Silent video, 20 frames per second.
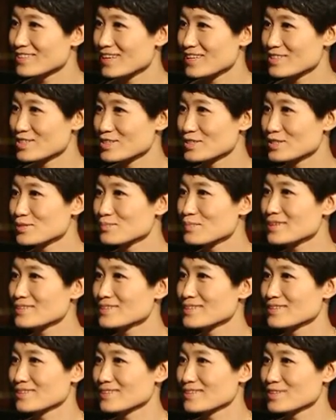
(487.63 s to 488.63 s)
对。实际
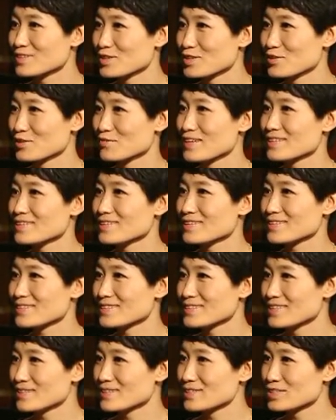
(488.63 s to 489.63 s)
梦醒了之后，发现
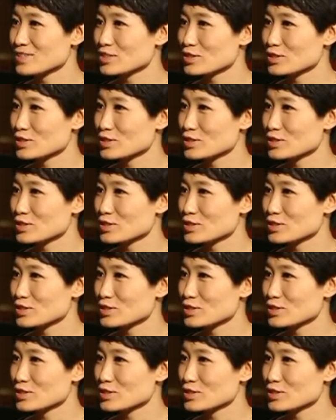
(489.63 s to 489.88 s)
一切。